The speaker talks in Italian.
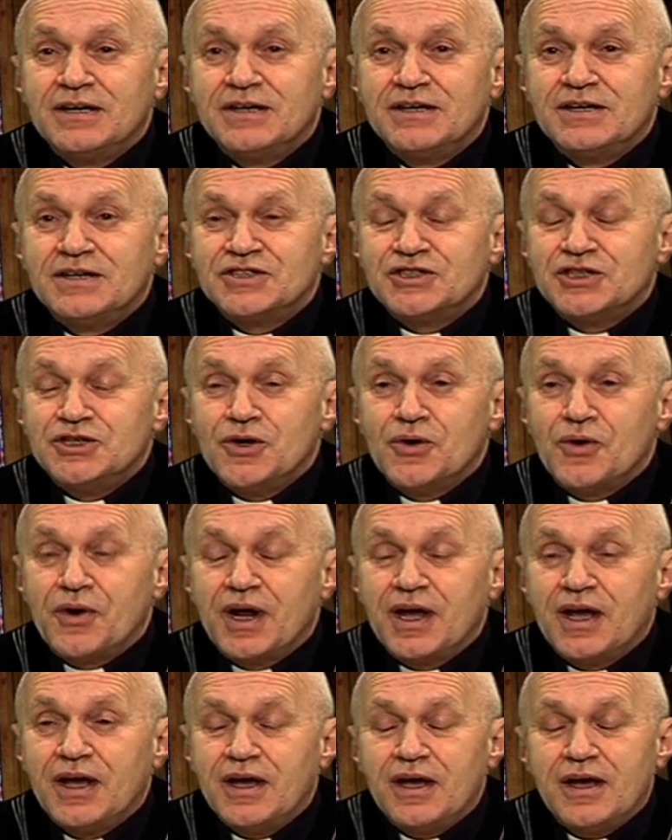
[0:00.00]

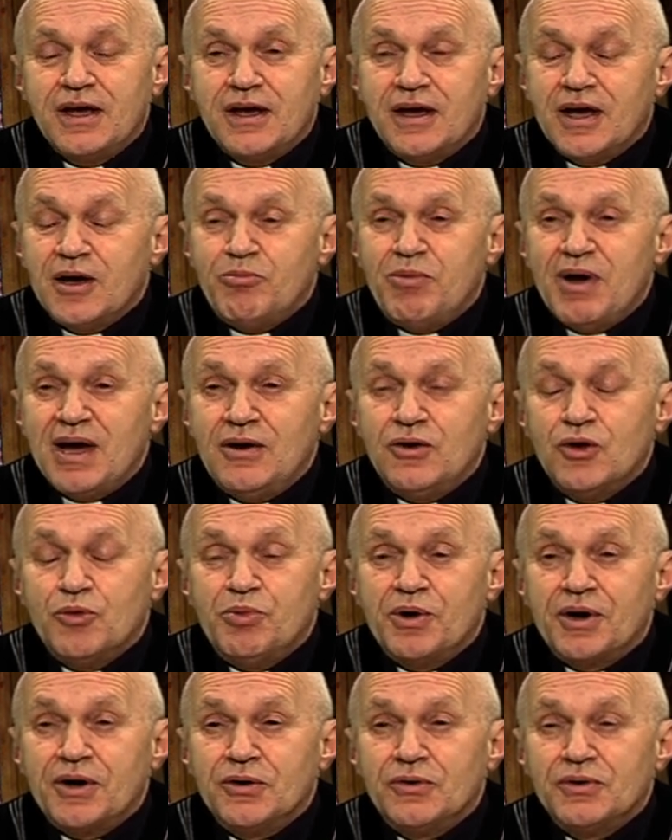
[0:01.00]
Signore, è bello
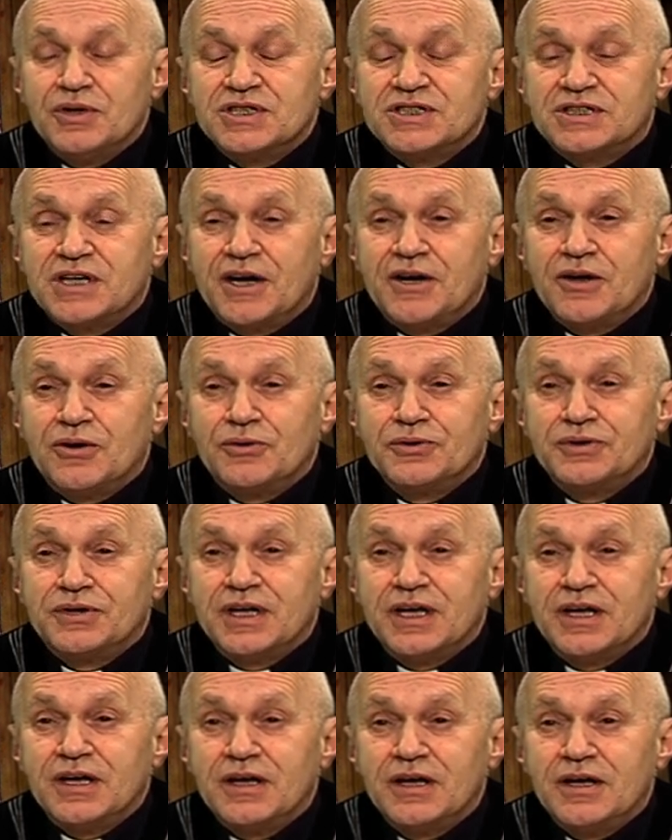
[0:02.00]
per noi stare con
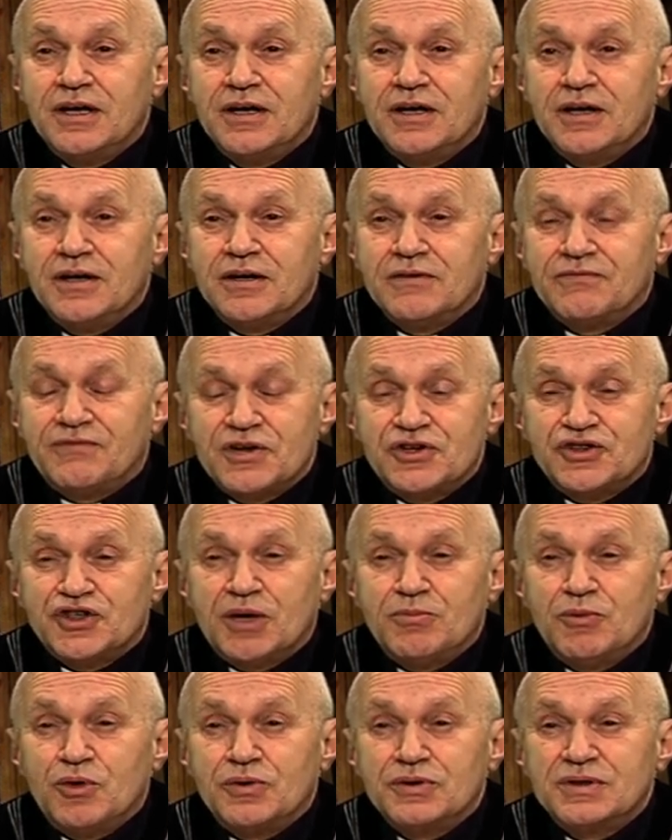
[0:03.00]
te.
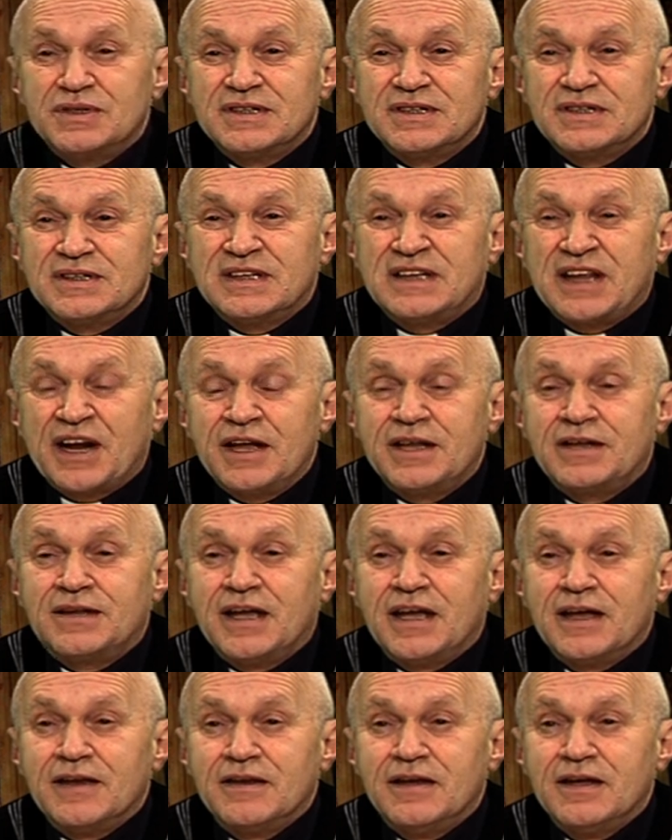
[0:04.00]
Facciamo tre
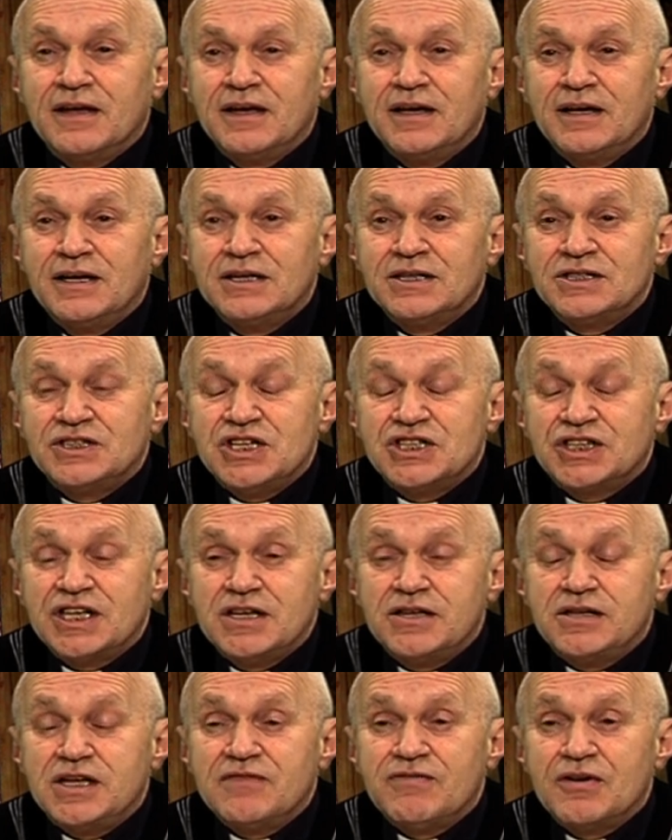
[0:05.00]
tende. Si
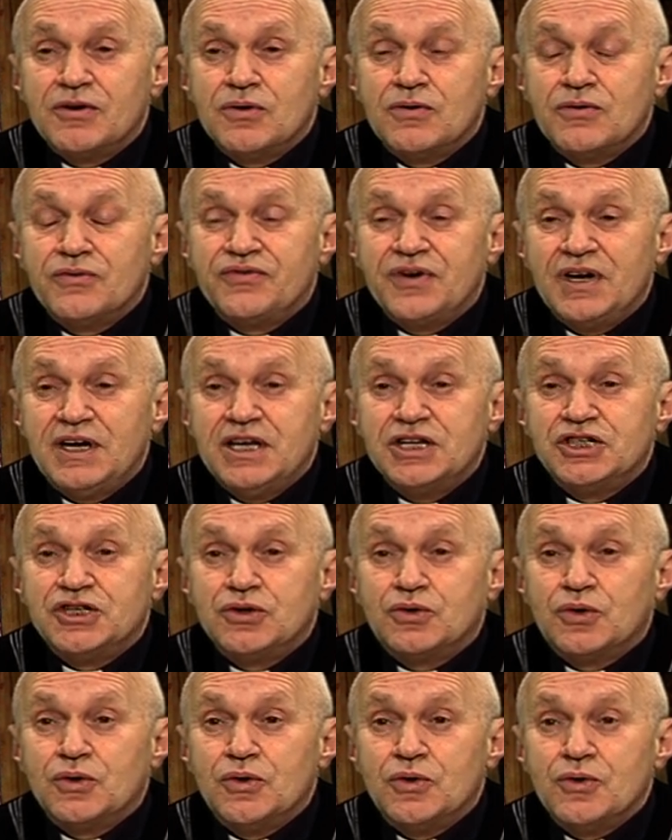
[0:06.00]
sentivano felici
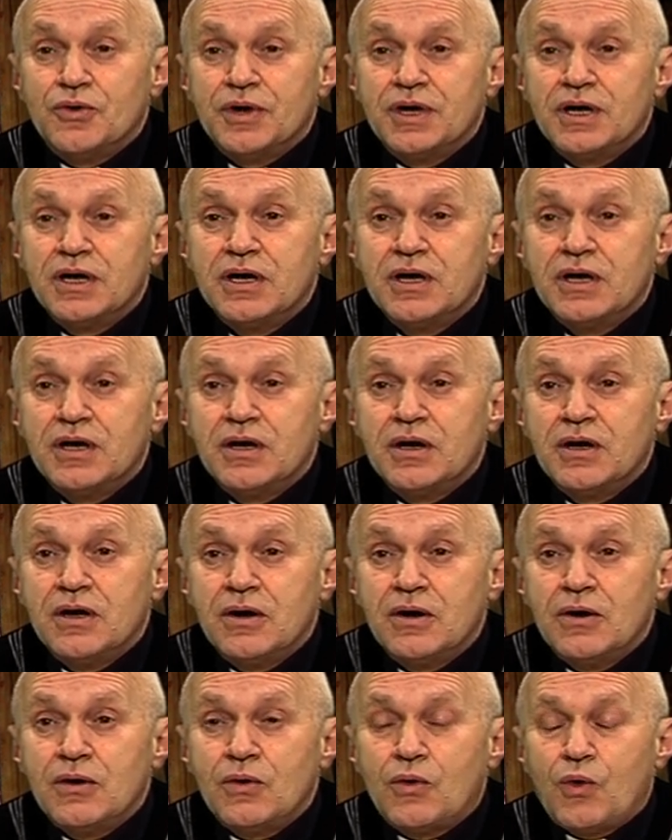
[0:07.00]
con lui
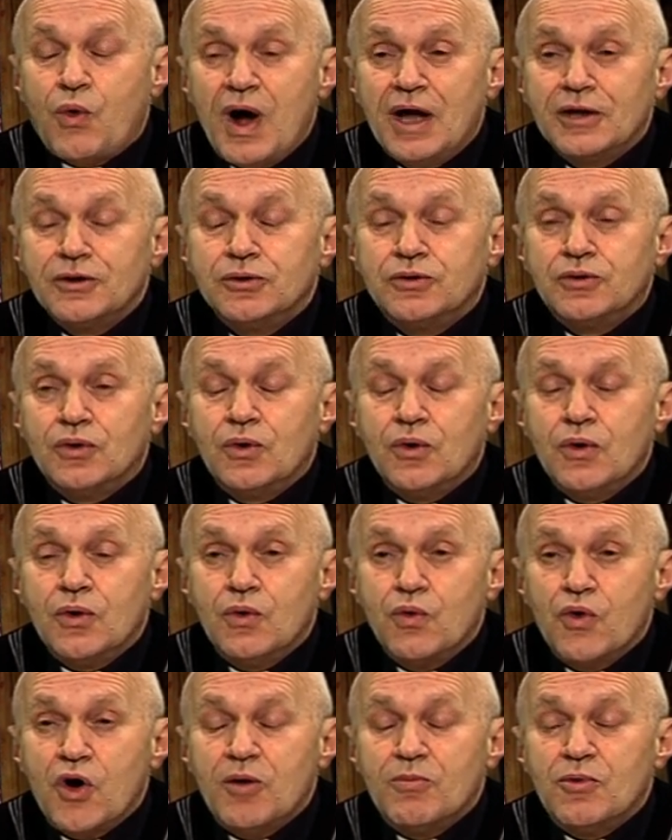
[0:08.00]
quando
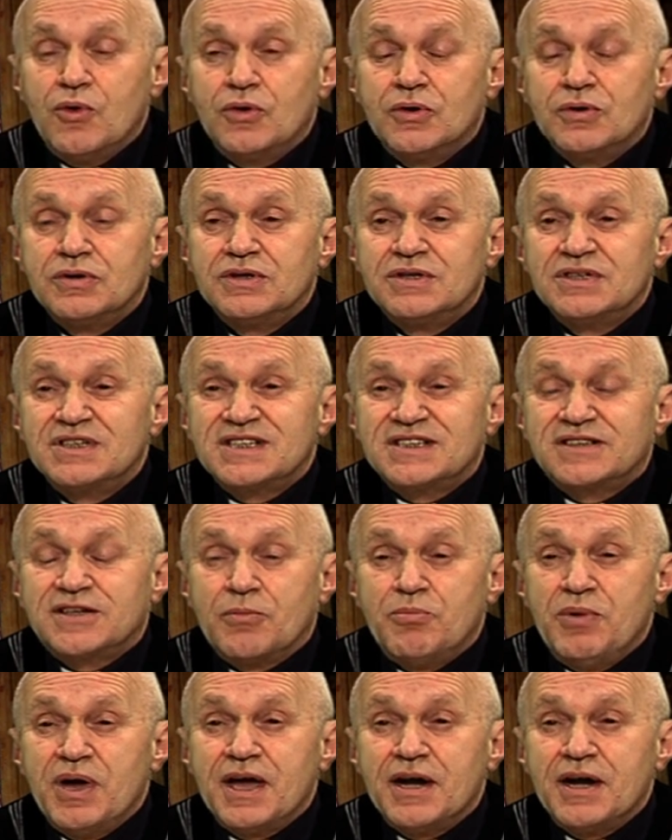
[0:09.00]
l'uomo sta
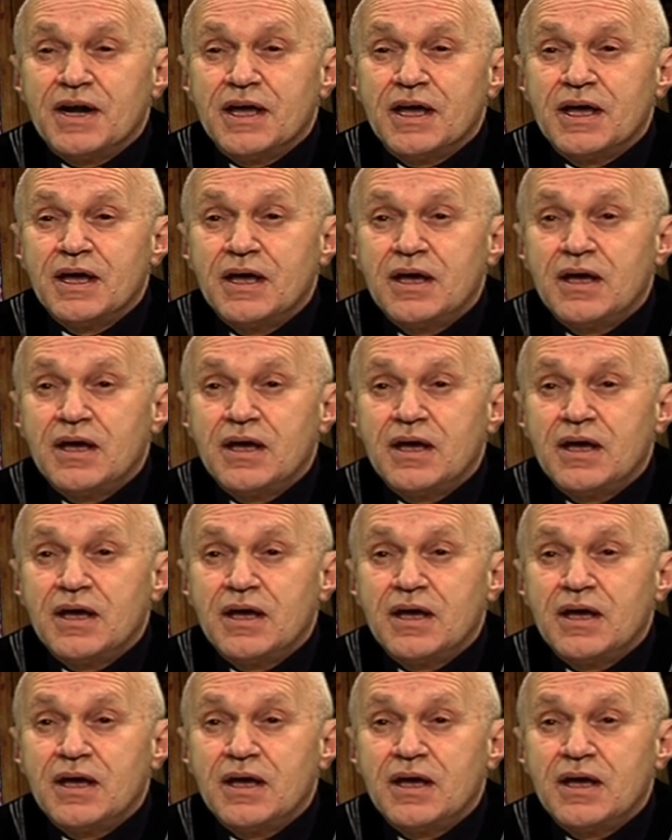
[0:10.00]
bene,